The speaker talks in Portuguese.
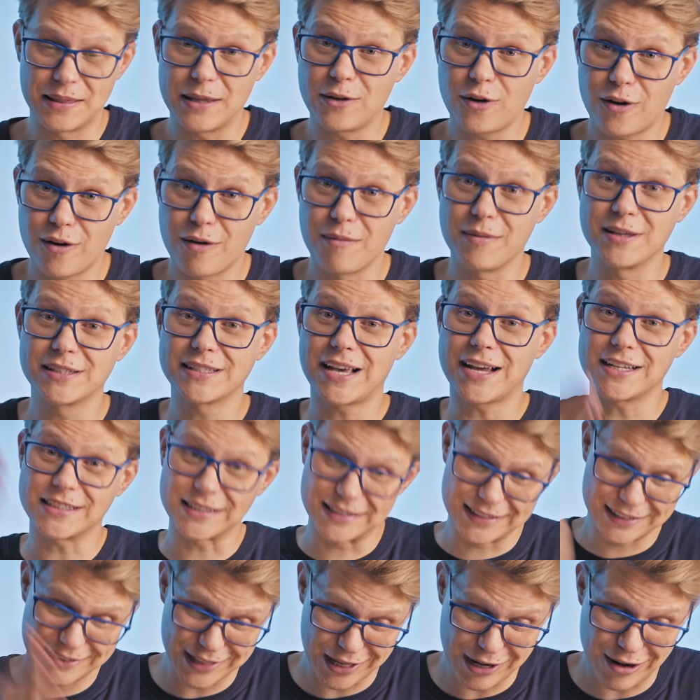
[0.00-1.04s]
tem nova
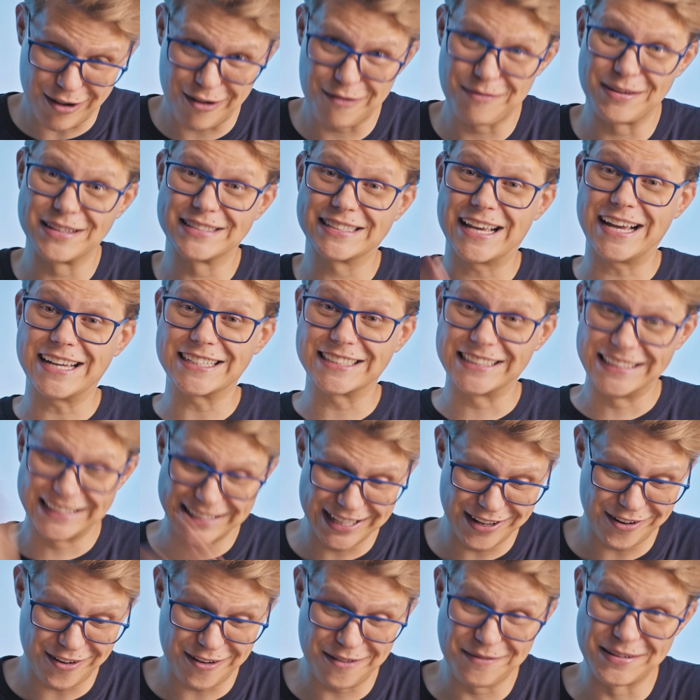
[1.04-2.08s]
mensagem? Tem nova mensagem?
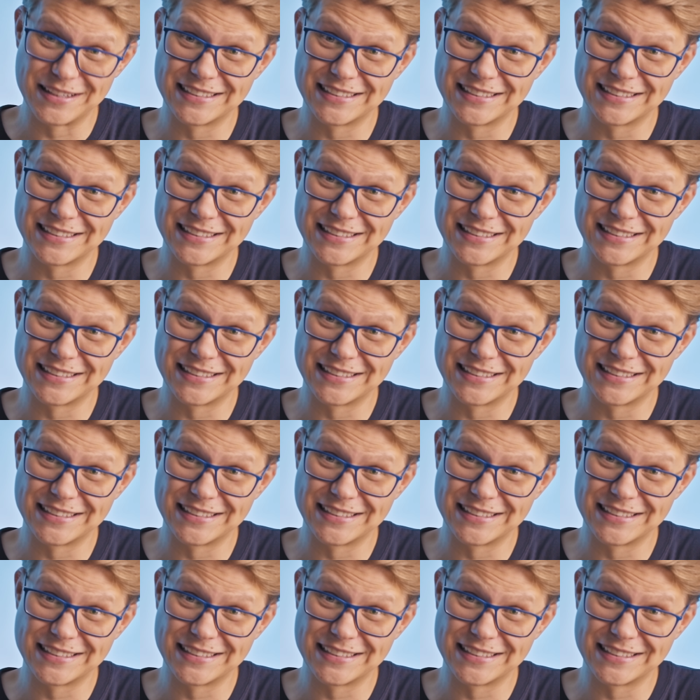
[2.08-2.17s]
Tem nova